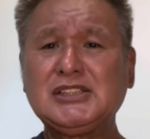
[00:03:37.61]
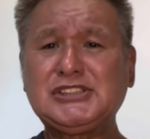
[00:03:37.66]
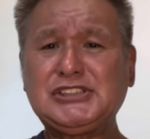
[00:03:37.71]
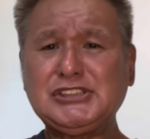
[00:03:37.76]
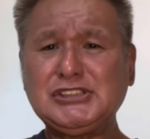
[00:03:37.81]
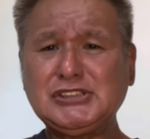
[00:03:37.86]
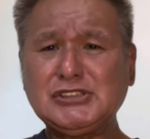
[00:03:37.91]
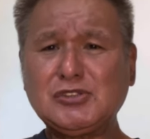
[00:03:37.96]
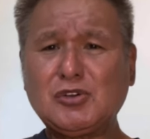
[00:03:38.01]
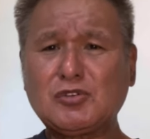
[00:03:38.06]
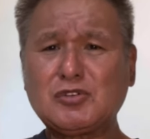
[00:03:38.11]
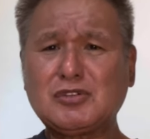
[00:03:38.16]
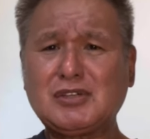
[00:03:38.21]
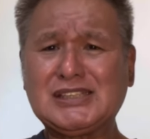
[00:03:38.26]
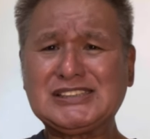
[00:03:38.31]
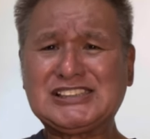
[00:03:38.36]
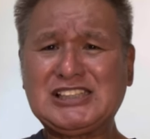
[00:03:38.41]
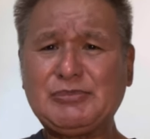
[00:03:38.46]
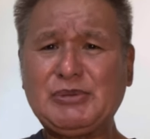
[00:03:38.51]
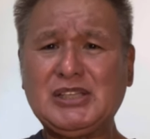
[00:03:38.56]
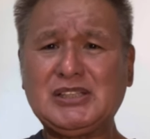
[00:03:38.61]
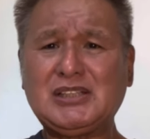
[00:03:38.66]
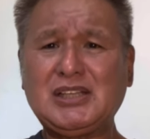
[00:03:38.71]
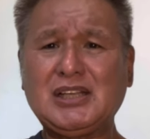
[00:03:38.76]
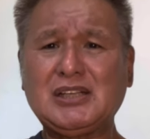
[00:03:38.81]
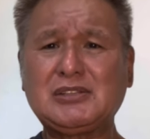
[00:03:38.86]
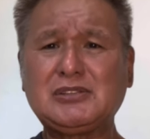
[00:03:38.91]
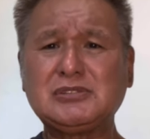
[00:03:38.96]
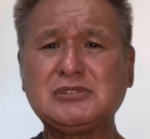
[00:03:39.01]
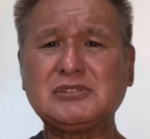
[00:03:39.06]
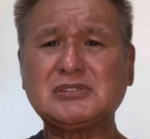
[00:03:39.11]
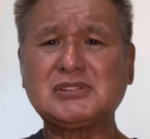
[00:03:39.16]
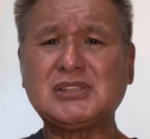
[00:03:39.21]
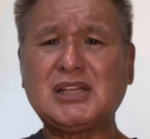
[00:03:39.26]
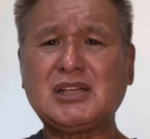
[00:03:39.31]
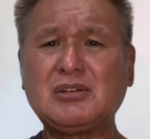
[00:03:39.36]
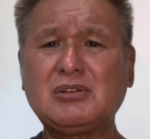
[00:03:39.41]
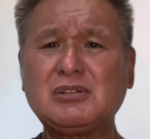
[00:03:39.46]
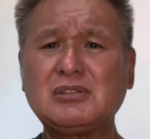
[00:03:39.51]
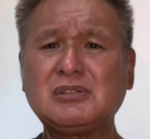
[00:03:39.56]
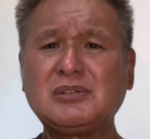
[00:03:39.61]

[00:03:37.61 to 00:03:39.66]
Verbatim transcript: 中国が攻めてくるだろ